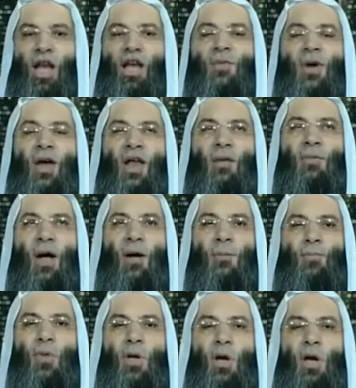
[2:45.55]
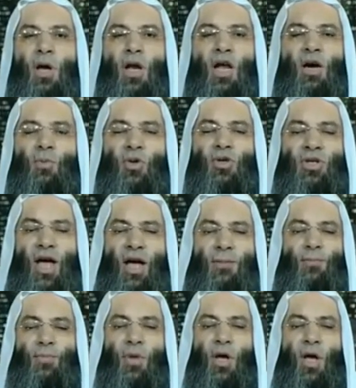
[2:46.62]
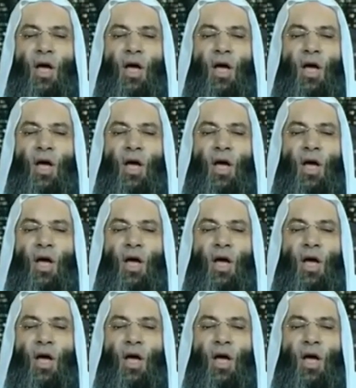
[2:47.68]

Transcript: خلي بالك بقى لابد